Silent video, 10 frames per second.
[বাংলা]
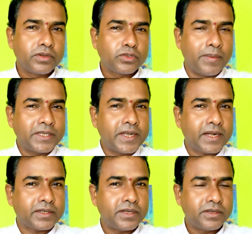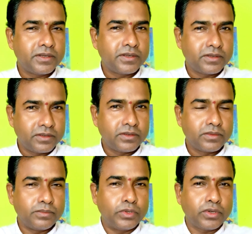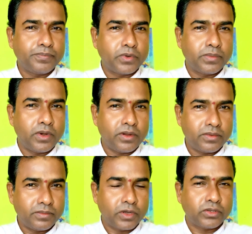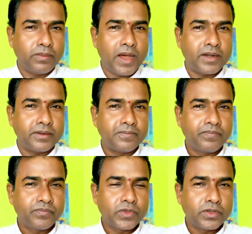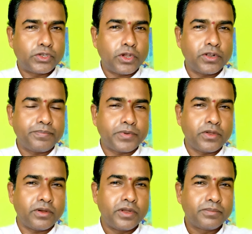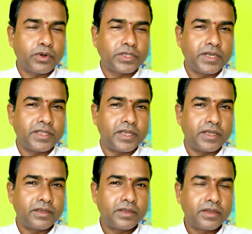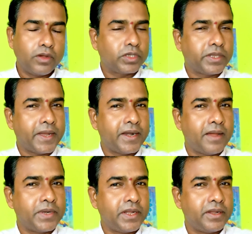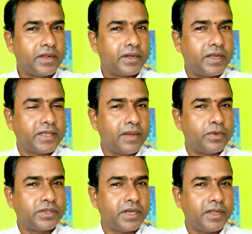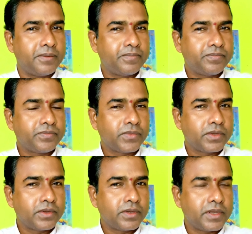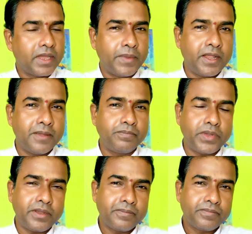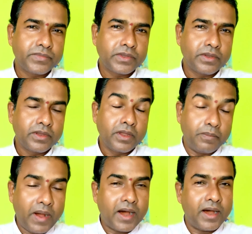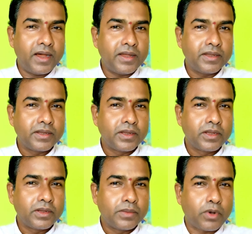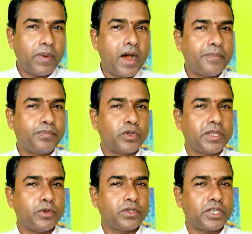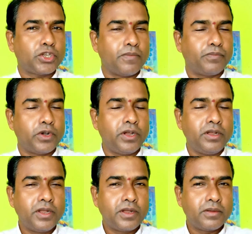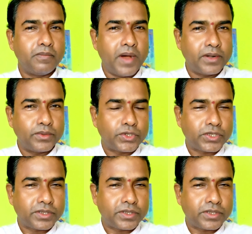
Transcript: সমাজের এক ভূতপূর্ব বর্তমান জনপ্রিয় প্রতিনিধি হতে পারেন আপনি নেতা মন্ত্রী এমএলএ এমপি বা প্রভাব প্রতিপত্তি সম্পন্ন মানুষ